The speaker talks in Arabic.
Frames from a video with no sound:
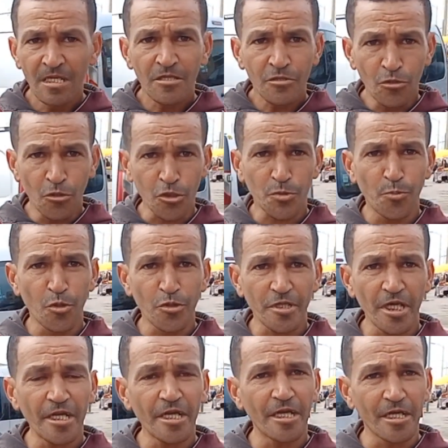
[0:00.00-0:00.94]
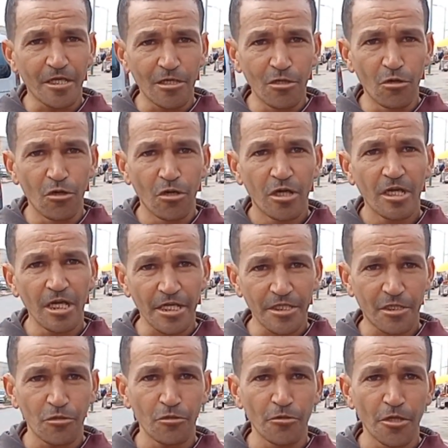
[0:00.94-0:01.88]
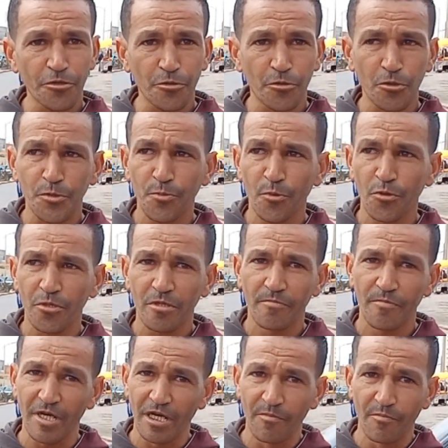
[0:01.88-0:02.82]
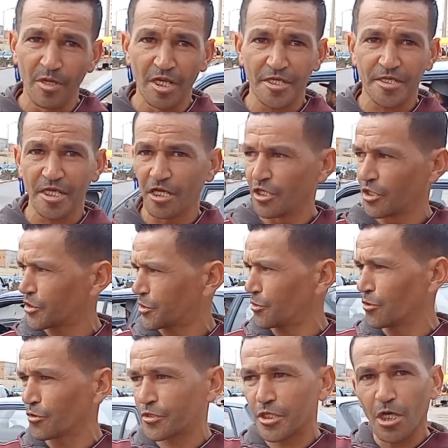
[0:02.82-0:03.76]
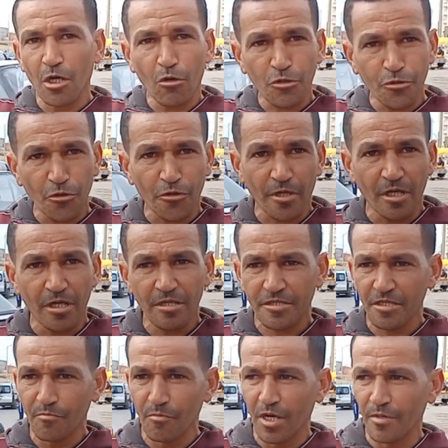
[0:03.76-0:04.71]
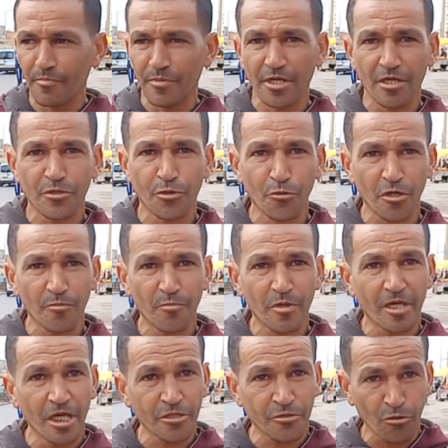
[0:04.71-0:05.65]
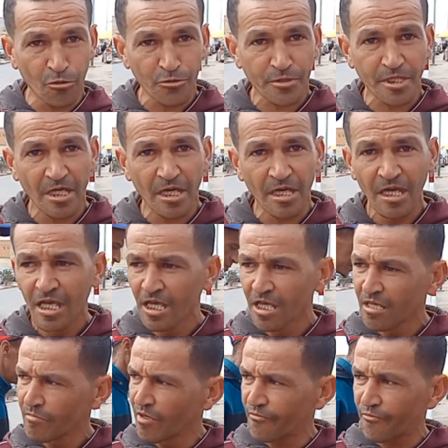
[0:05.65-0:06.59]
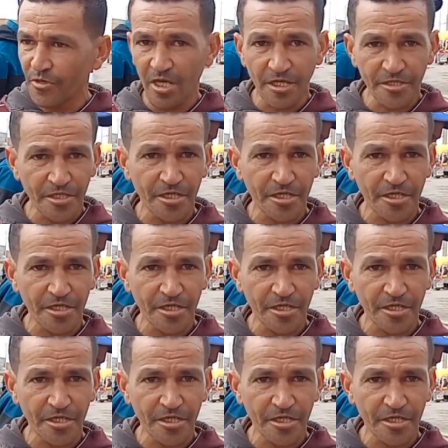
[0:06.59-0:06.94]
ترونسبور تاعنا هنا قلعوه علاش قلعونا ترونسبور ما على باليش على رجعوه جهه واحده اخرى تما منا دوار بلقايد اونسيان ما فيهاش